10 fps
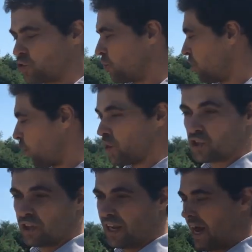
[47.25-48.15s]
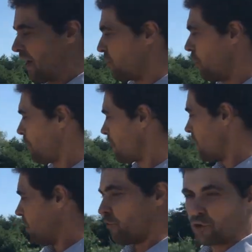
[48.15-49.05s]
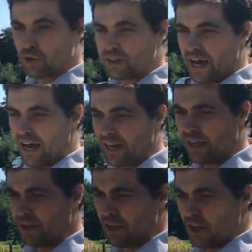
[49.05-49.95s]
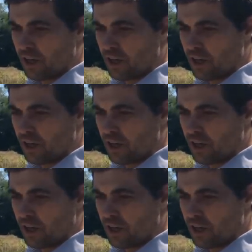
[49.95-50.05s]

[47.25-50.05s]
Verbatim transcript: costruito questo telaio frontale